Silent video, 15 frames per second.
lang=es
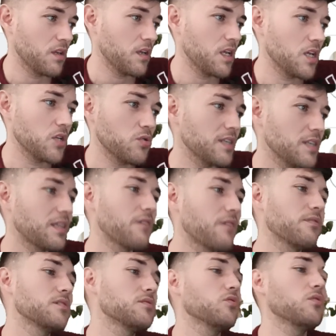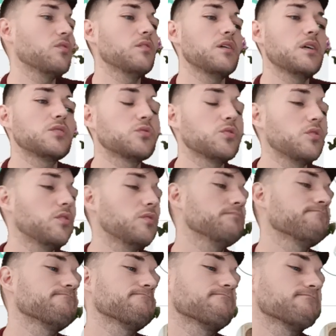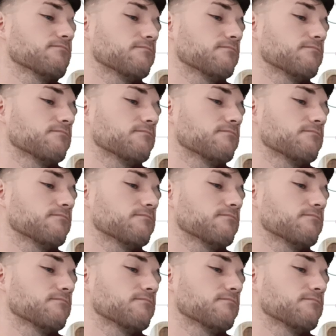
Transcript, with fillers: Es una estafa, esto, esto